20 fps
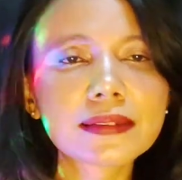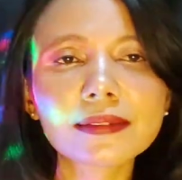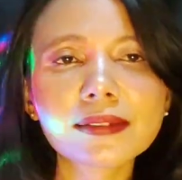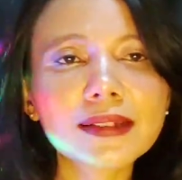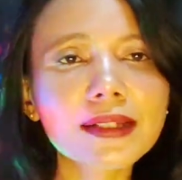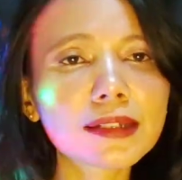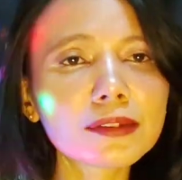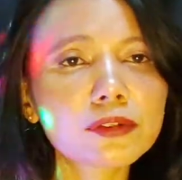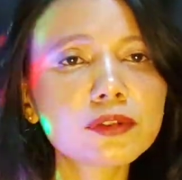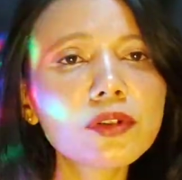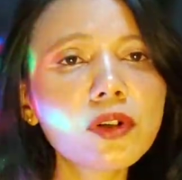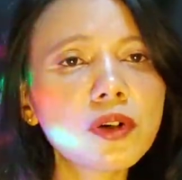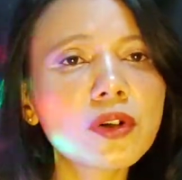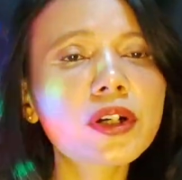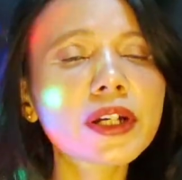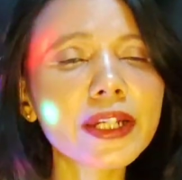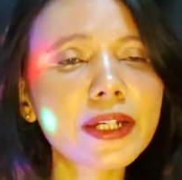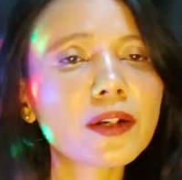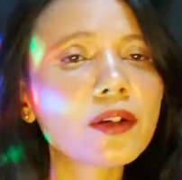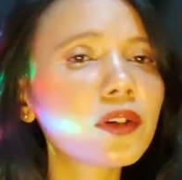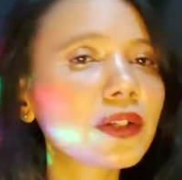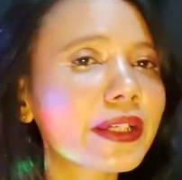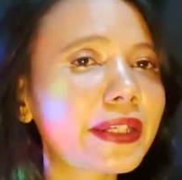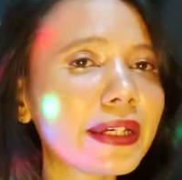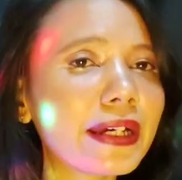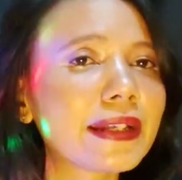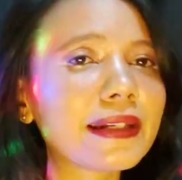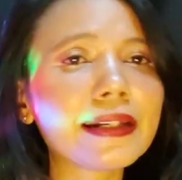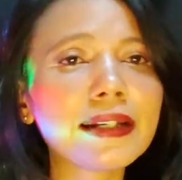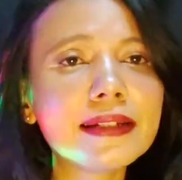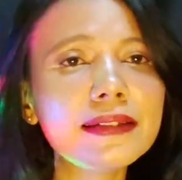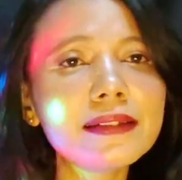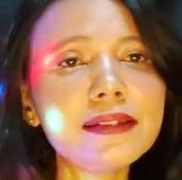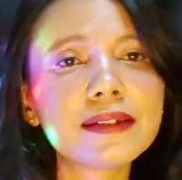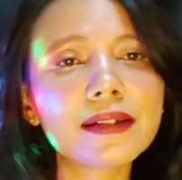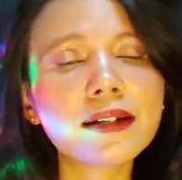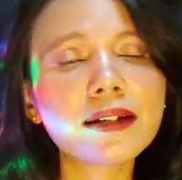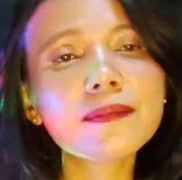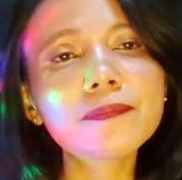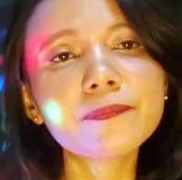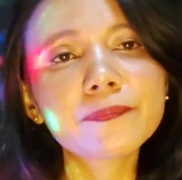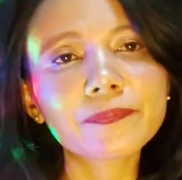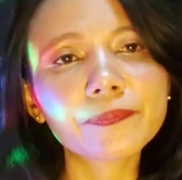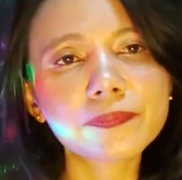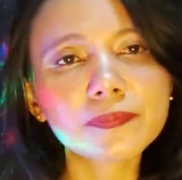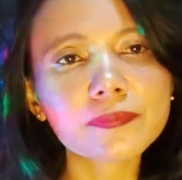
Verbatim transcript: Tergantung hoki-hokian aja.